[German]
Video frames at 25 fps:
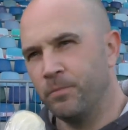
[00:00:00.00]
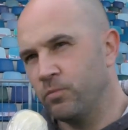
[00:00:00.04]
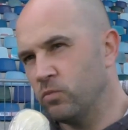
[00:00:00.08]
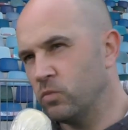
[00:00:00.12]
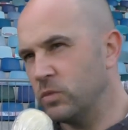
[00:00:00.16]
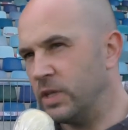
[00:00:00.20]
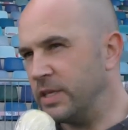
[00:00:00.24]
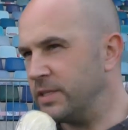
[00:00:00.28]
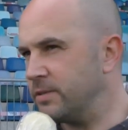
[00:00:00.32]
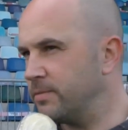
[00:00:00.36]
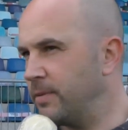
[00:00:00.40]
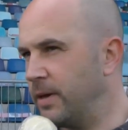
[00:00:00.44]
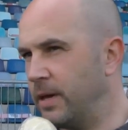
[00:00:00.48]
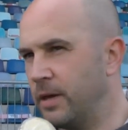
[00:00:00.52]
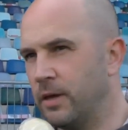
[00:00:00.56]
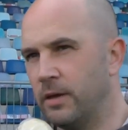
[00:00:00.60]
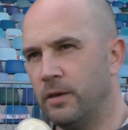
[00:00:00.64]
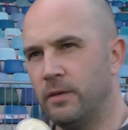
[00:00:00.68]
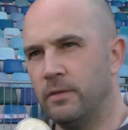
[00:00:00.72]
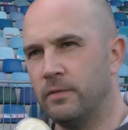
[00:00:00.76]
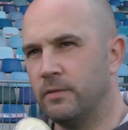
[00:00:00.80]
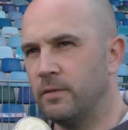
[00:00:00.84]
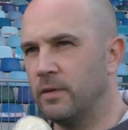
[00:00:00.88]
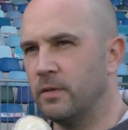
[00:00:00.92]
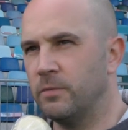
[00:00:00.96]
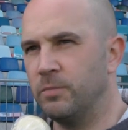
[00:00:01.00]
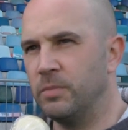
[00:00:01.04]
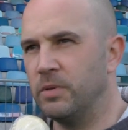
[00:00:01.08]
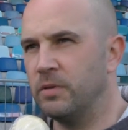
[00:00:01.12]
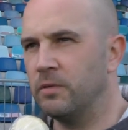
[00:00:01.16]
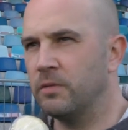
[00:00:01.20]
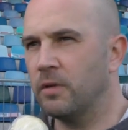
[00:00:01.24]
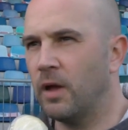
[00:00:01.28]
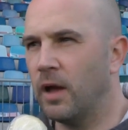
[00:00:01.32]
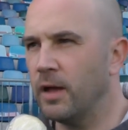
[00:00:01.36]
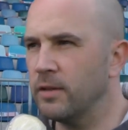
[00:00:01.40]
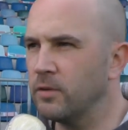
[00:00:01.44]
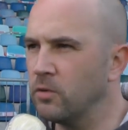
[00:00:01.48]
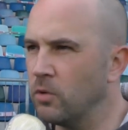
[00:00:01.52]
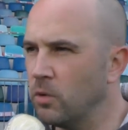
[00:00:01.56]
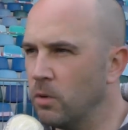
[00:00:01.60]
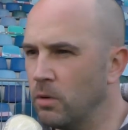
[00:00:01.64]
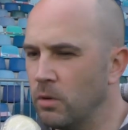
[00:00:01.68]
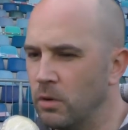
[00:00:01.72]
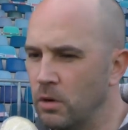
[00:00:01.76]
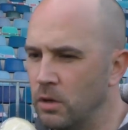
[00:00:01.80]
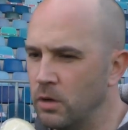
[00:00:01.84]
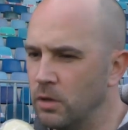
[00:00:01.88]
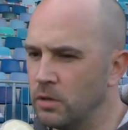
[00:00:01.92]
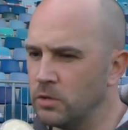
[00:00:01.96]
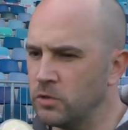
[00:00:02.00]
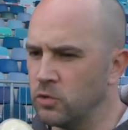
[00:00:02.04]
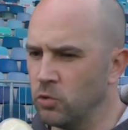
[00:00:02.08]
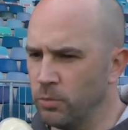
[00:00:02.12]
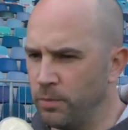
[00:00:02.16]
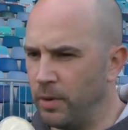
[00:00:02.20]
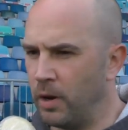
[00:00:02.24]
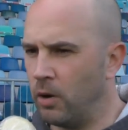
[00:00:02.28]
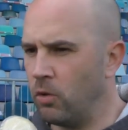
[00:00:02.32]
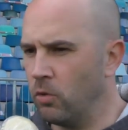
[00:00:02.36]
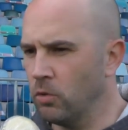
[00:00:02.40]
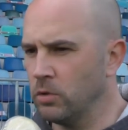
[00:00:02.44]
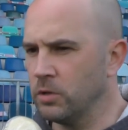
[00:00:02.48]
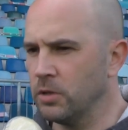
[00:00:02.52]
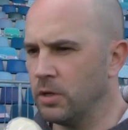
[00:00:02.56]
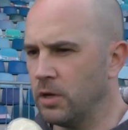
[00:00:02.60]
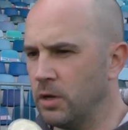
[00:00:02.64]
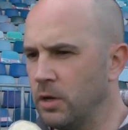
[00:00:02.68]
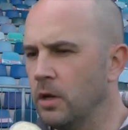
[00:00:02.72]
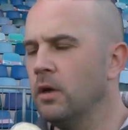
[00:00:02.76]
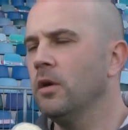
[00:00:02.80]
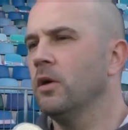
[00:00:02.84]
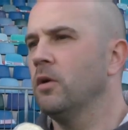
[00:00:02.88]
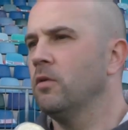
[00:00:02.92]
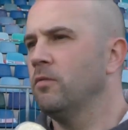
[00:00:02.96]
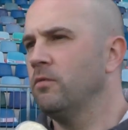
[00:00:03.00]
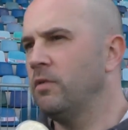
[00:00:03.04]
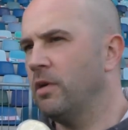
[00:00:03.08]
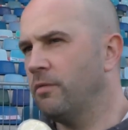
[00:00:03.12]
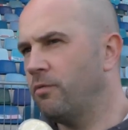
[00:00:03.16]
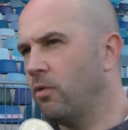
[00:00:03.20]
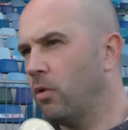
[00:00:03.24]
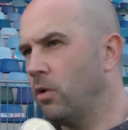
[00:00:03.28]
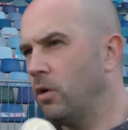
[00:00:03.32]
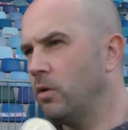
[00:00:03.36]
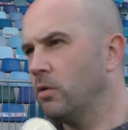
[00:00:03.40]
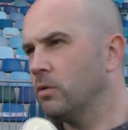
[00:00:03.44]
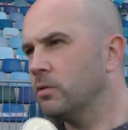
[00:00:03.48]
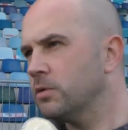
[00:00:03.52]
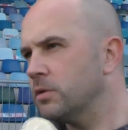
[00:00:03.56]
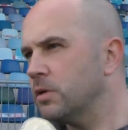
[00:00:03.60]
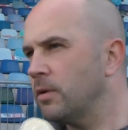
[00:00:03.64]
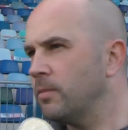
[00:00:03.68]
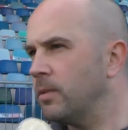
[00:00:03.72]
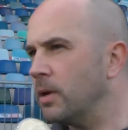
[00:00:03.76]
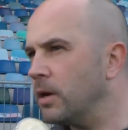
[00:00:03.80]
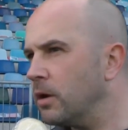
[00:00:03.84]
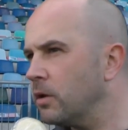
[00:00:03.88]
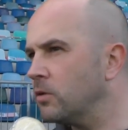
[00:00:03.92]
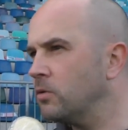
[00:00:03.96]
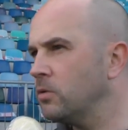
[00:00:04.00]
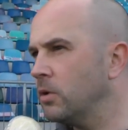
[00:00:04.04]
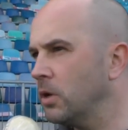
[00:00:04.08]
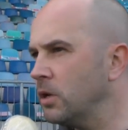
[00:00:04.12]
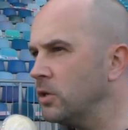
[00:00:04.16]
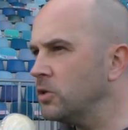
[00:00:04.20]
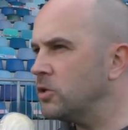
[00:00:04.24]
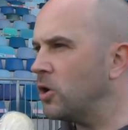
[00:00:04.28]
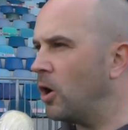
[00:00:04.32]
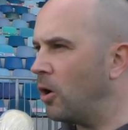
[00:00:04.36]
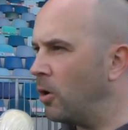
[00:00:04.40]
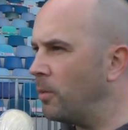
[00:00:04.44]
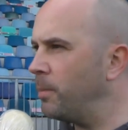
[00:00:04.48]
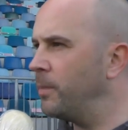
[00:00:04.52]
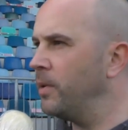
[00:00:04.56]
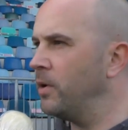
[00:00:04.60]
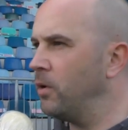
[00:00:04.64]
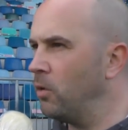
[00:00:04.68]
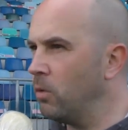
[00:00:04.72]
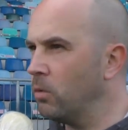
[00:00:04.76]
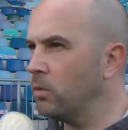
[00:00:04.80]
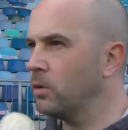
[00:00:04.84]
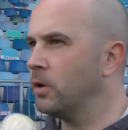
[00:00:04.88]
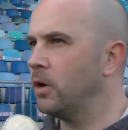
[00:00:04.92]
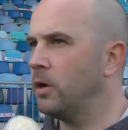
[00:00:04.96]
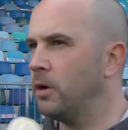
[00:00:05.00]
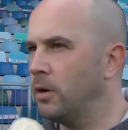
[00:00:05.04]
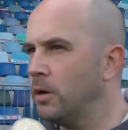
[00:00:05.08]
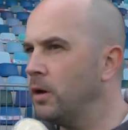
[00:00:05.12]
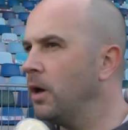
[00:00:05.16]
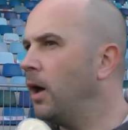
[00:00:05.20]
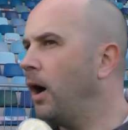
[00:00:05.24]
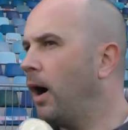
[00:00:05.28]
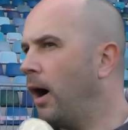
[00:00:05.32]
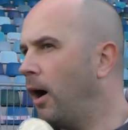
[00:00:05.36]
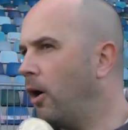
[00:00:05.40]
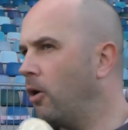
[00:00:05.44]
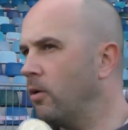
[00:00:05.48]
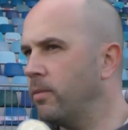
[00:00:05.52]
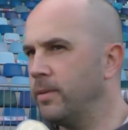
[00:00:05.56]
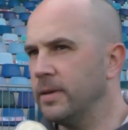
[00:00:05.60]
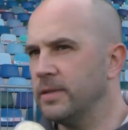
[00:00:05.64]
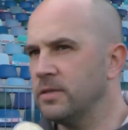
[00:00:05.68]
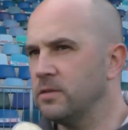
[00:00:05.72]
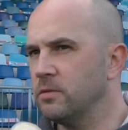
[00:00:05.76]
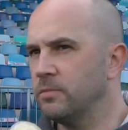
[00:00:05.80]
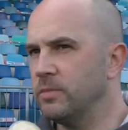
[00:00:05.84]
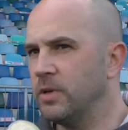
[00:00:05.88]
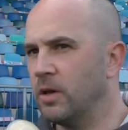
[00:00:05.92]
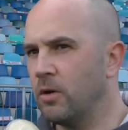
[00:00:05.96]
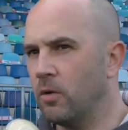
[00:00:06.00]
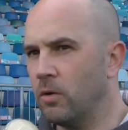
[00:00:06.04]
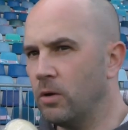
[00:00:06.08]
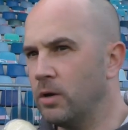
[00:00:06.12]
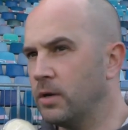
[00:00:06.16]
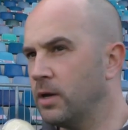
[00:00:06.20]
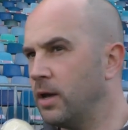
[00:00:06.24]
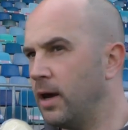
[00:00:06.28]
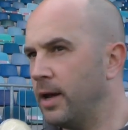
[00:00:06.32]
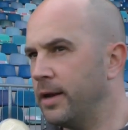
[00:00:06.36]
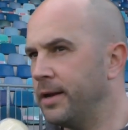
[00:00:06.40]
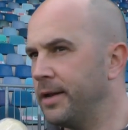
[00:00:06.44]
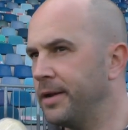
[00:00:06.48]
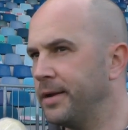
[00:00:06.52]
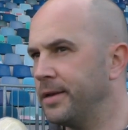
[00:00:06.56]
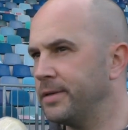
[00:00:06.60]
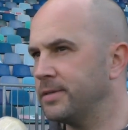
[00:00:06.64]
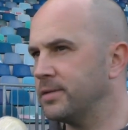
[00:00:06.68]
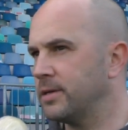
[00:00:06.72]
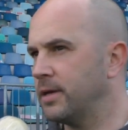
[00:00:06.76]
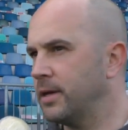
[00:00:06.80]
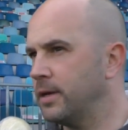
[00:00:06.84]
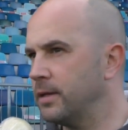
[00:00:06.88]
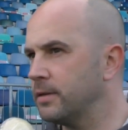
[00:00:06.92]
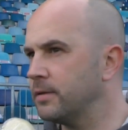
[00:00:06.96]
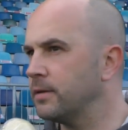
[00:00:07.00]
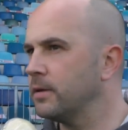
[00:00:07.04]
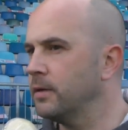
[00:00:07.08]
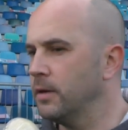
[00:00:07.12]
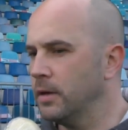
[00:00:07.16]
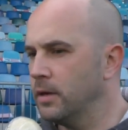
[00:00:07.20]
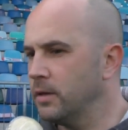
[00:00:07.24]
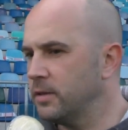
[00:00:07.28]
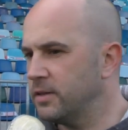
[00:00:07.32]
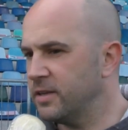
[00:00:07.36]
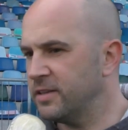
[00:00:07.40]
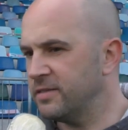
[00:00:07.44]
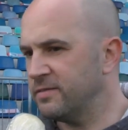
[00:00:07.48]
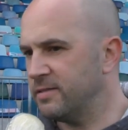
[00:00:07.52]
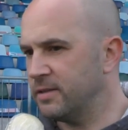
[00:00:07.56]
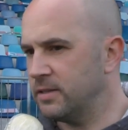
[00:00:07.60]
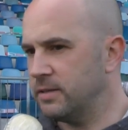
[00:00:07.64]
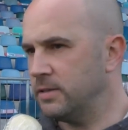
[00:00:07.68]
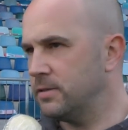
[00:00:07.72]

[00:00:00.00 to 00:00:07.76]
Und deswegen ist das bis dato eine super Runde. Wir wollen uns aber natürlich auch belohnen, auch wenn es um die goldene Ananas geht, dass wir